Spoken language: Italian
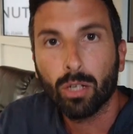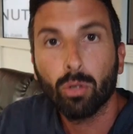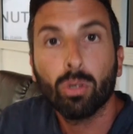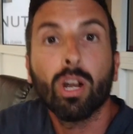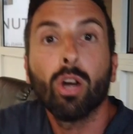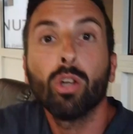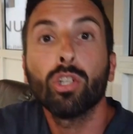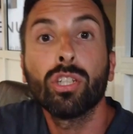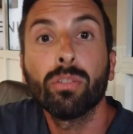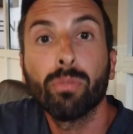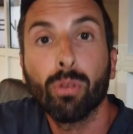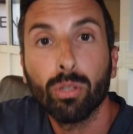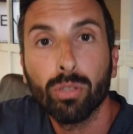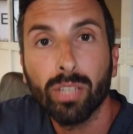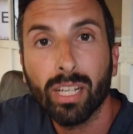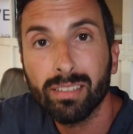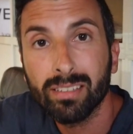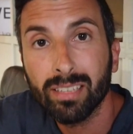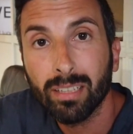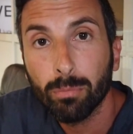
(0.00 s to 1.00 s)
Allora oggi voglio
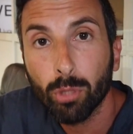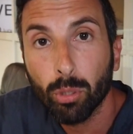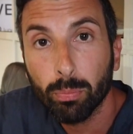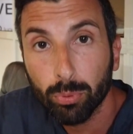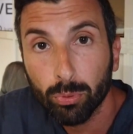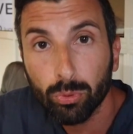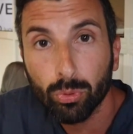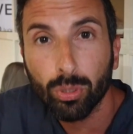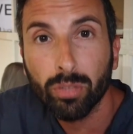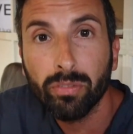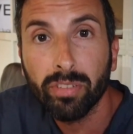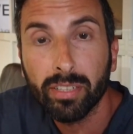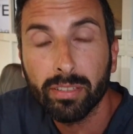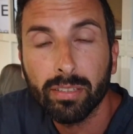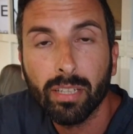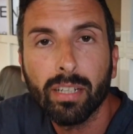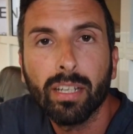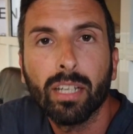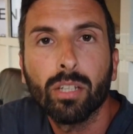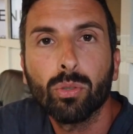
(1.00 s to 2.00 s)
darti il mio punto di
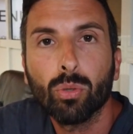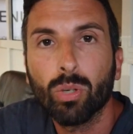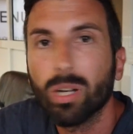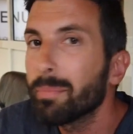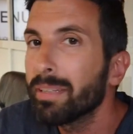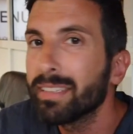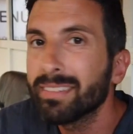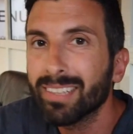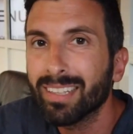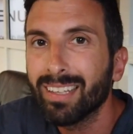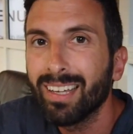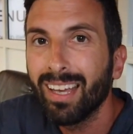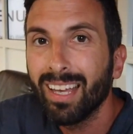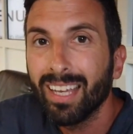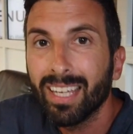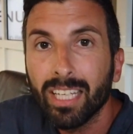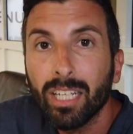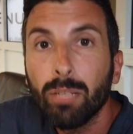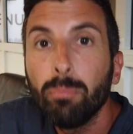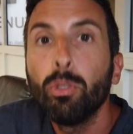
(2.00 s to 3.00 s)
vista, che è
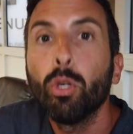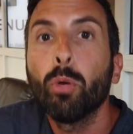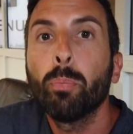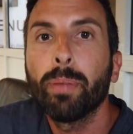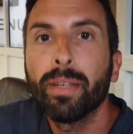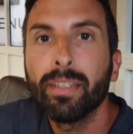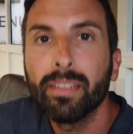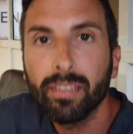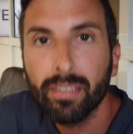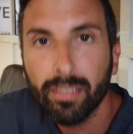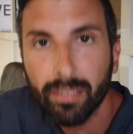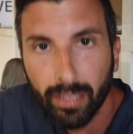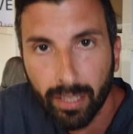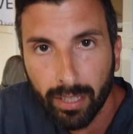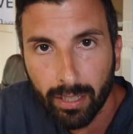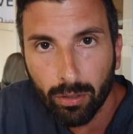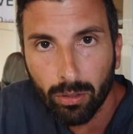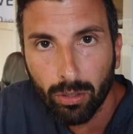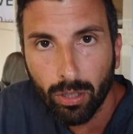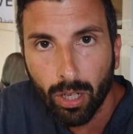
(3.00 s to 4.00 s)
solamente il mio
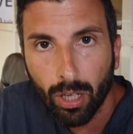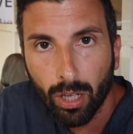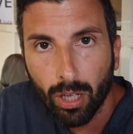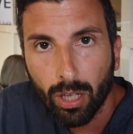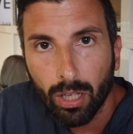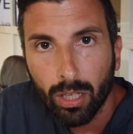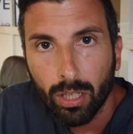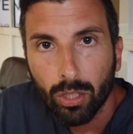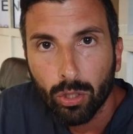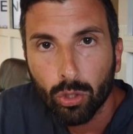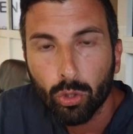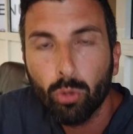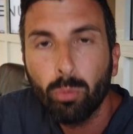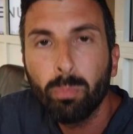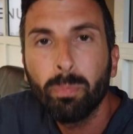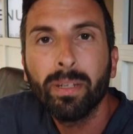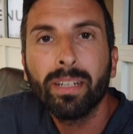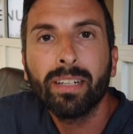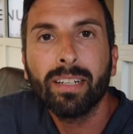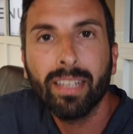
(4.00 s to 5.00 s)
pensiero
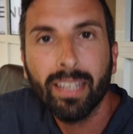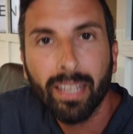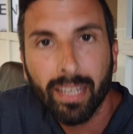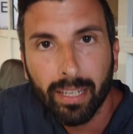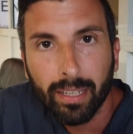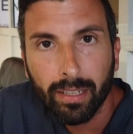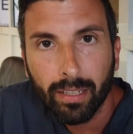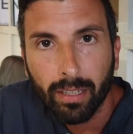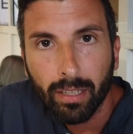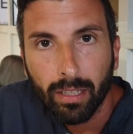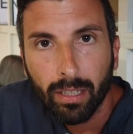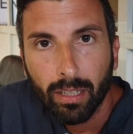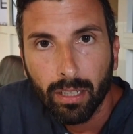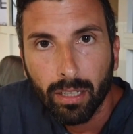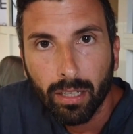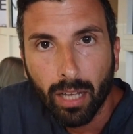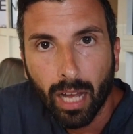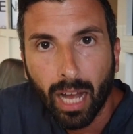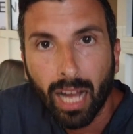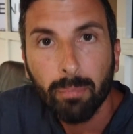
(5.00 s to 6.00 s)
sul perché
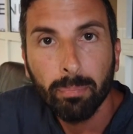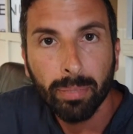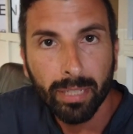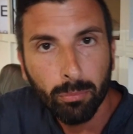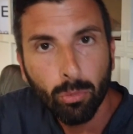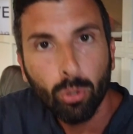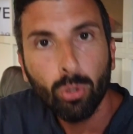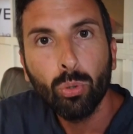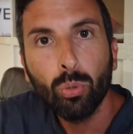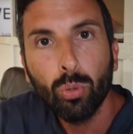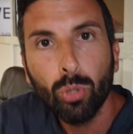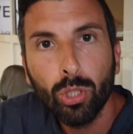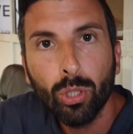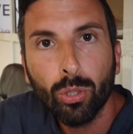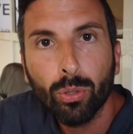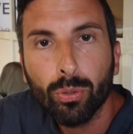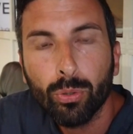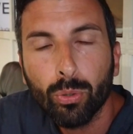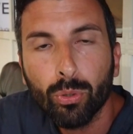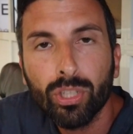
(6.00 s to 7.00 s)
al primo
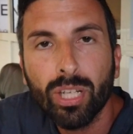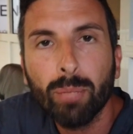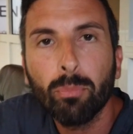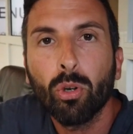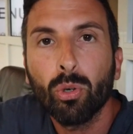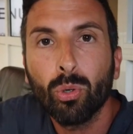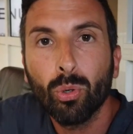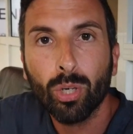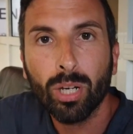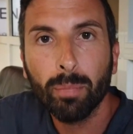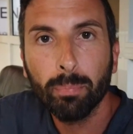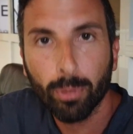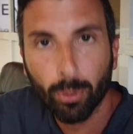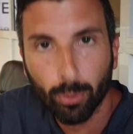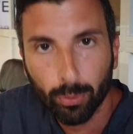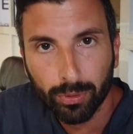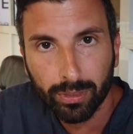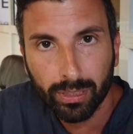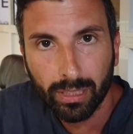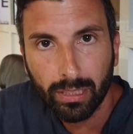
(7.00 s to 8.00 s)
luglio non siamo ancora
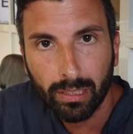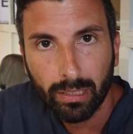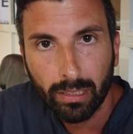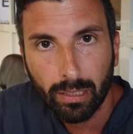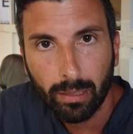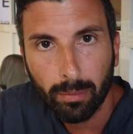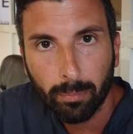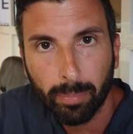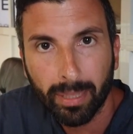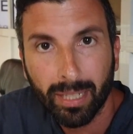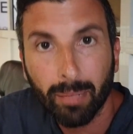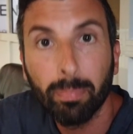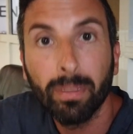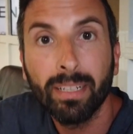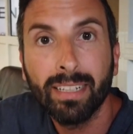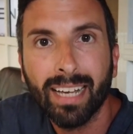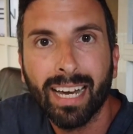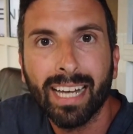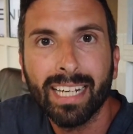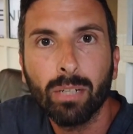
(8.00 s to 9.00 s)
pronti per
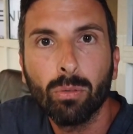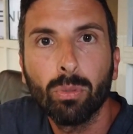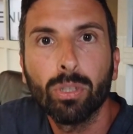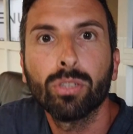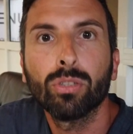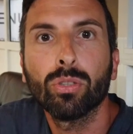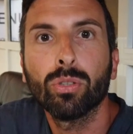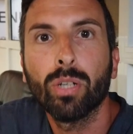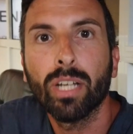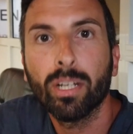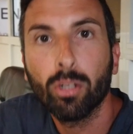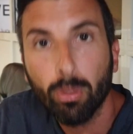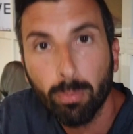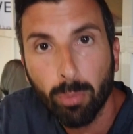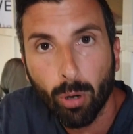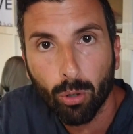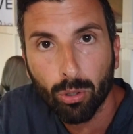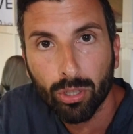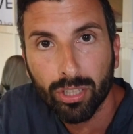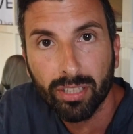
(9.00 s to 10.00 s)
applicare questo eco
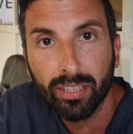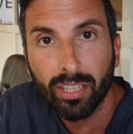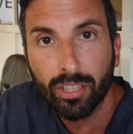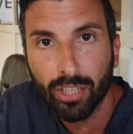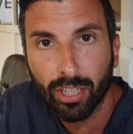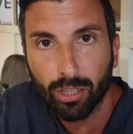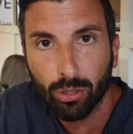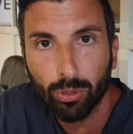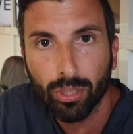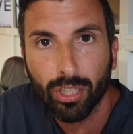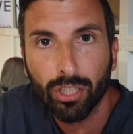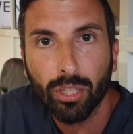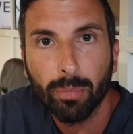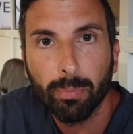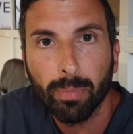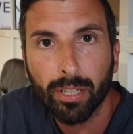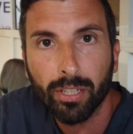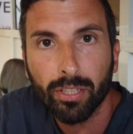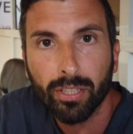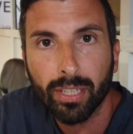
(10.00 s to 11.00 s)
bonus del
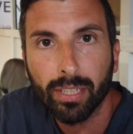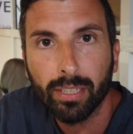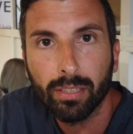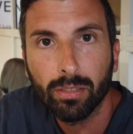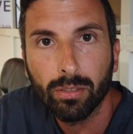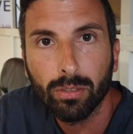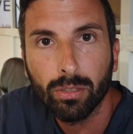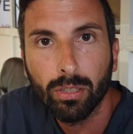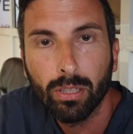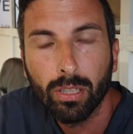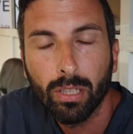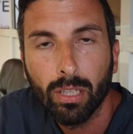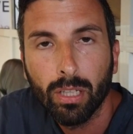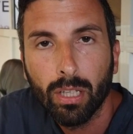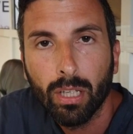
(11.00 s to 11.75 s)
110%.